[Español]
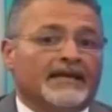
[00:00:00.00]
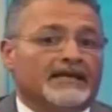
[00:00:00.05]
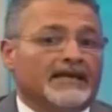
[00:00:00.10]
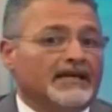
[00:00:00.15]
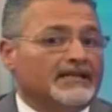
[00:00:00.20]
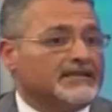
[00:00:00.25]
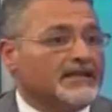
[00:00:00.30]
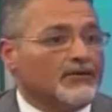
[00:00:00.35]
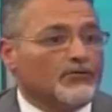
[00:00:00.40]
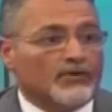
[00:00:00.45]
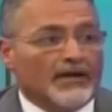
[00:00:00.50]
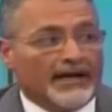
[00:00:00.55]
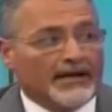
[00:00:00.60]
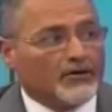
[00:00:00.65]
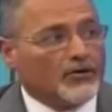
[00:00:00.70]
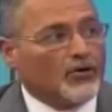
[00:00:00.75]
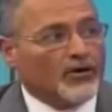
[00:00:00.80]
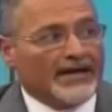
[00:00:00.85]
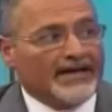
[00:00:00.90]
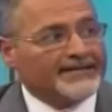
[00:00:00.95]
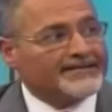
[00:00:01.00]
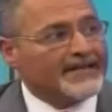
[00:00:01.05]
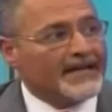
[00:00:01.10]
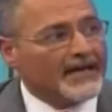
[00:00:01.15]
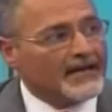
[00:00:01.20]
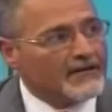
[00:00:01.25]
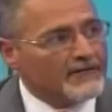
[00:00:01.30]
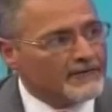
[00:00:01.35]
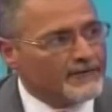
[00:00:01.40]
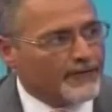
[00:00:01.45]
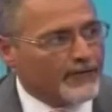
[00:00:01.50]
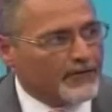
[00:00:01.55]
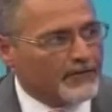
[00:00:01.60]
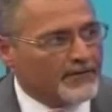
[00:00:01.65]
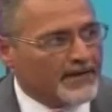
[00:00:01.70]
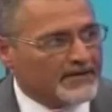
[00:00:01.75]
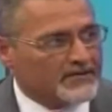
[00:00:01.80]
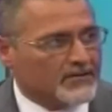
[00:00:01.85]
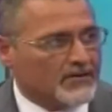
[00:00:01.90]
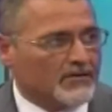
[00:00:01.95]
Y el tribunal con esa
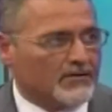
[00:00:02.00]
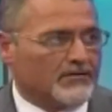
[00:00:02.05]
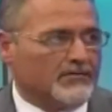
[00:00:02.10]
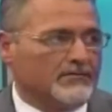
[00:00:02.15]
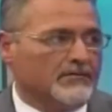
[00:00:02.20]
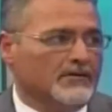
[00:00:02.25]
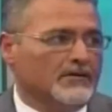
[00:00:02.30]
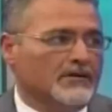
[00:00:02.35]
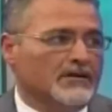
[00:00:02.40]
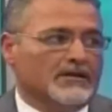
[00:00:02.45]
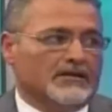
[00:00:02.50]
información